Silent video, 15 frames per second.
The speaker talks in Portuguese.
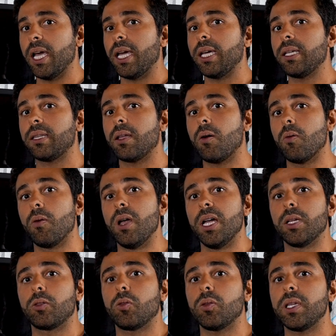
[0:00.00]
Então,
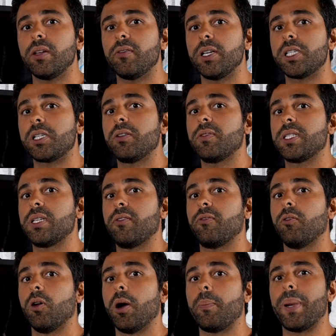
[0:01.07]
toda vez que você
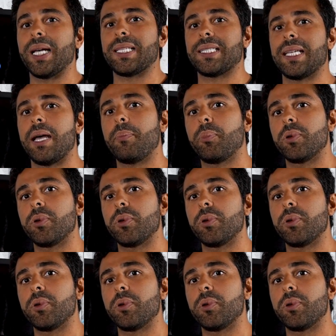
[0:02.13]
for passar